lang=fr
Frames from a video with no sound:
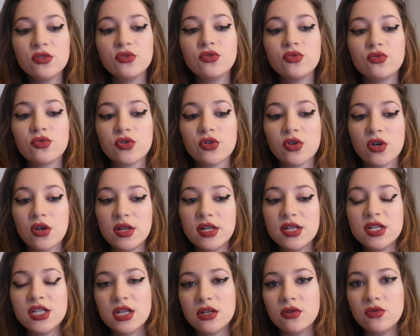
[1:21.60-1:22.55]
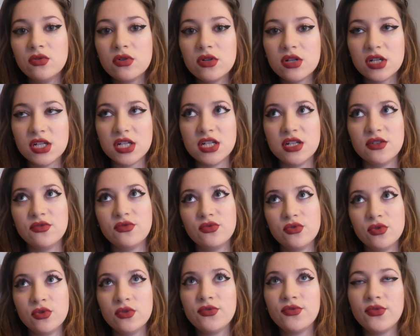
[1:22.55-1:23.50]
donc euh, les gélules, j'ai
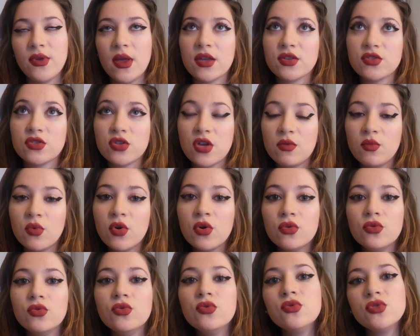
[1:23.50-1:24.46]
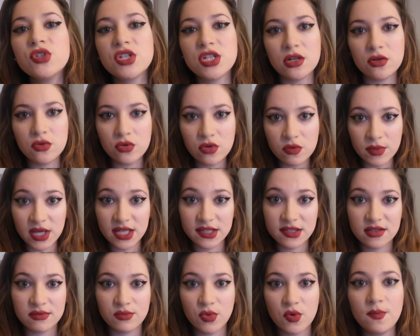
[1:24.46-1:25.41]
voulu faire seulement une gélule
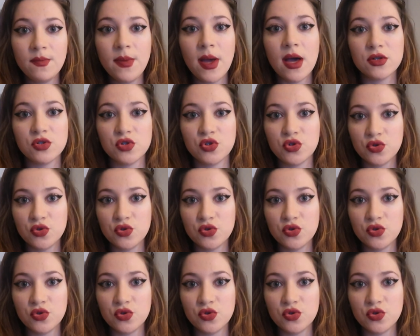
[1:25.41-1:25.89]
maximum par